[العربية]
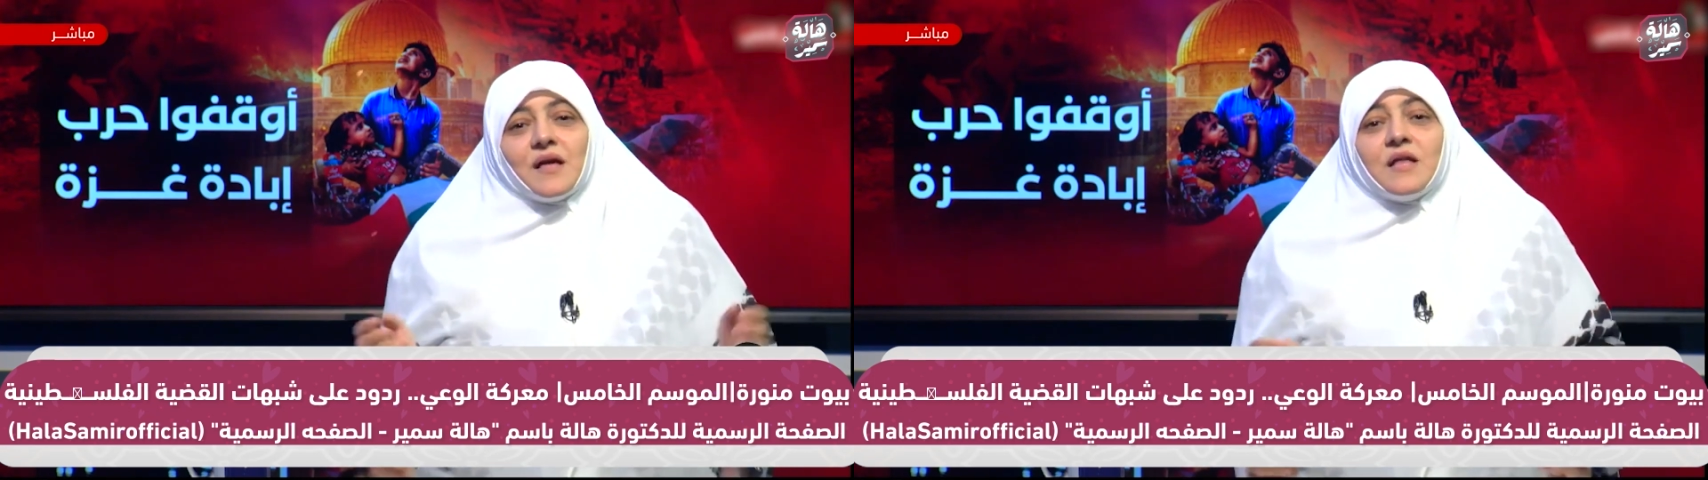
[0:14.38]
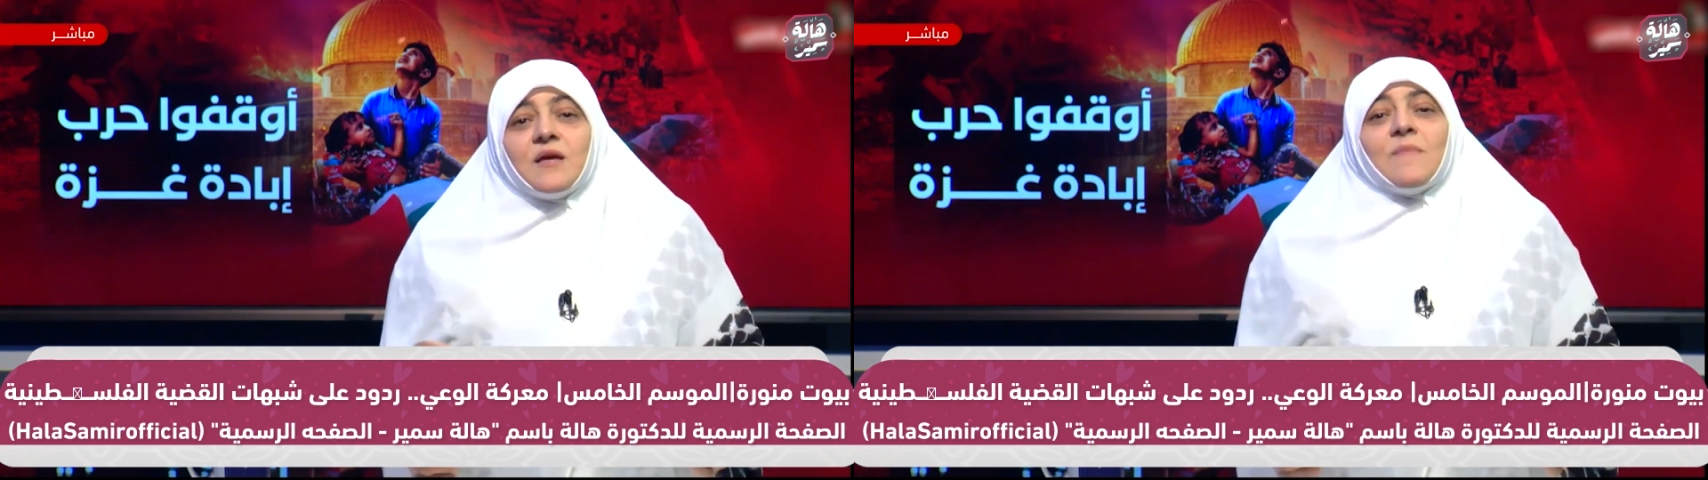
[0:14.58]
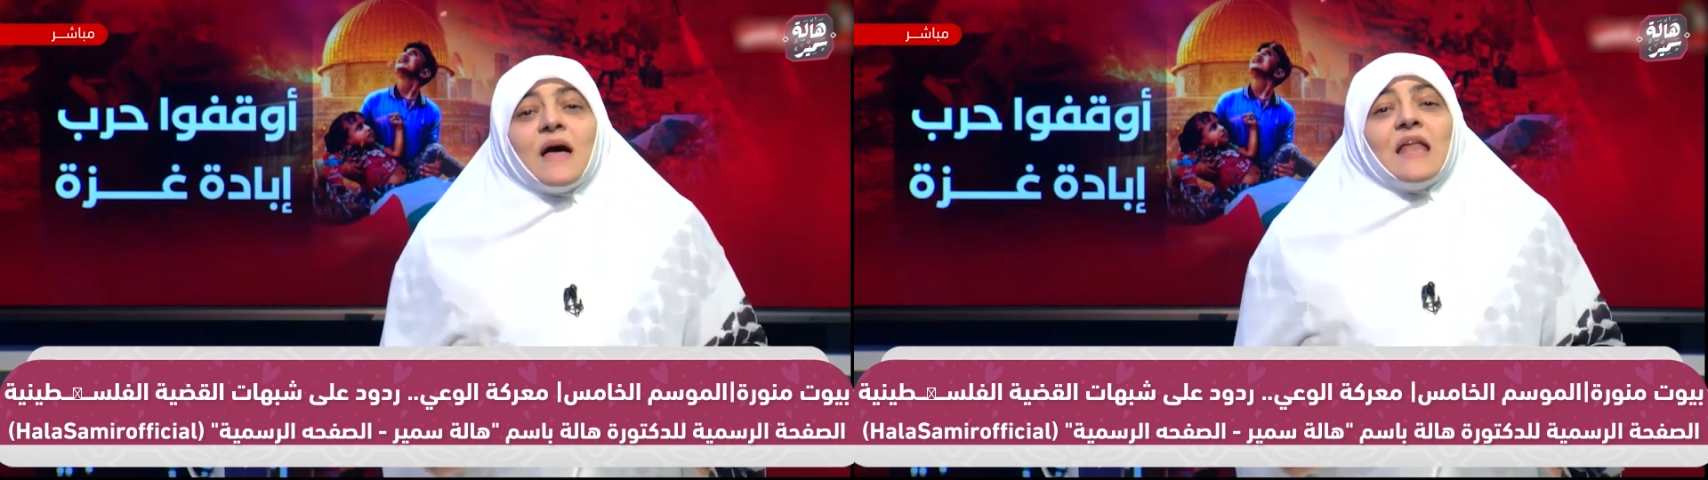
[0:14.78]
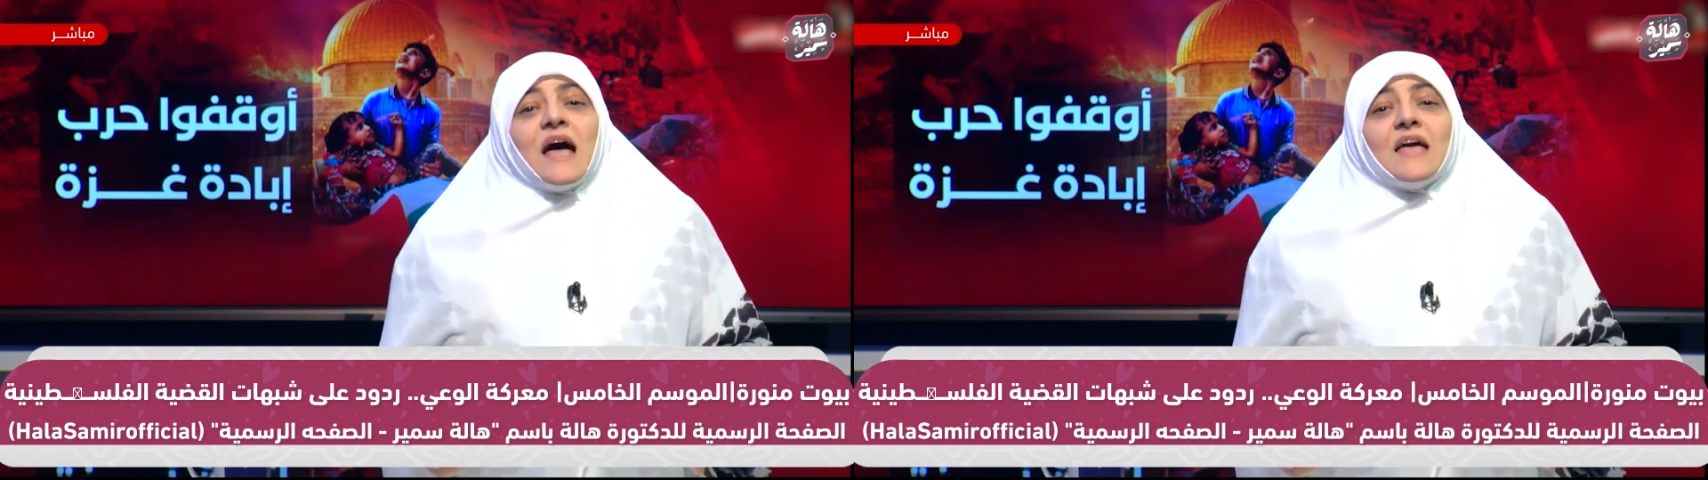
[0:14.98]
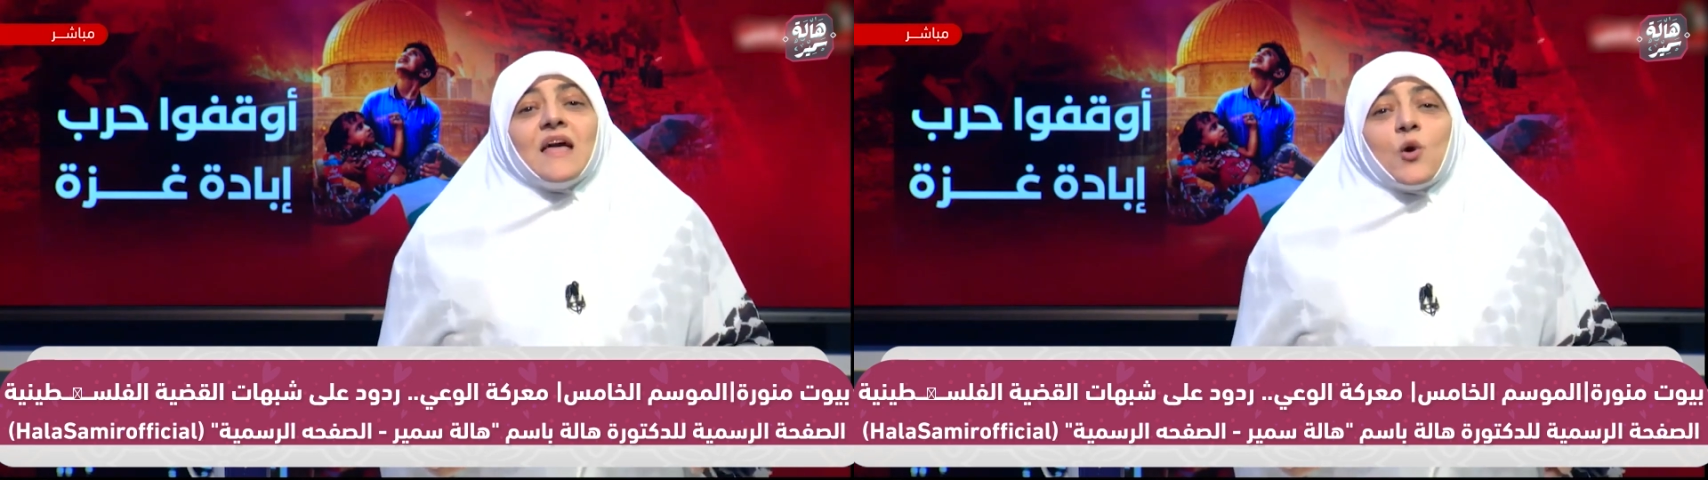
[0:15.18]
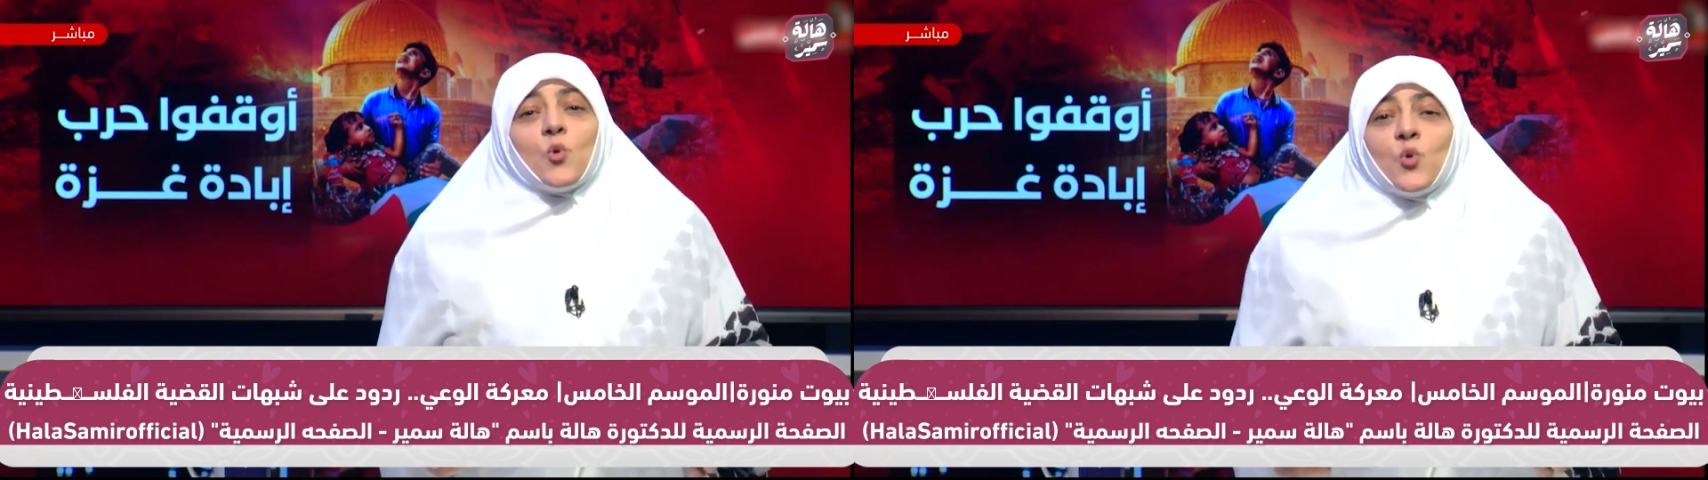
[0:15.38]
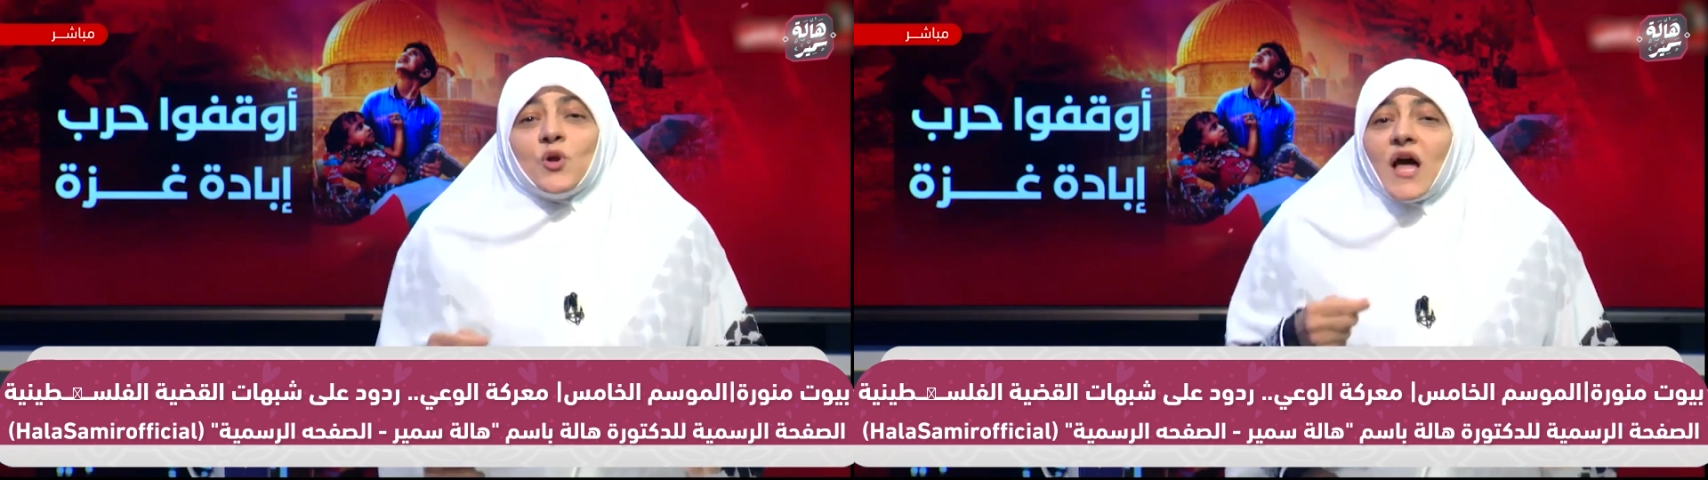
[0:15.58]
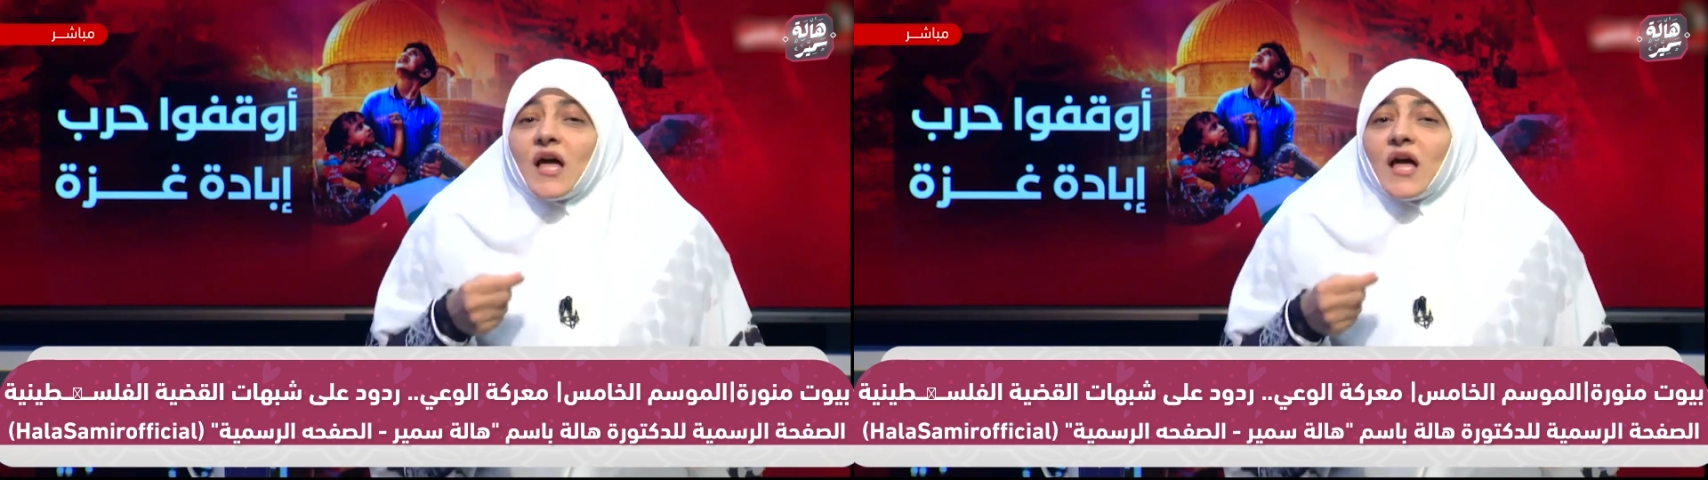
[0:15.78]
لما لا يكون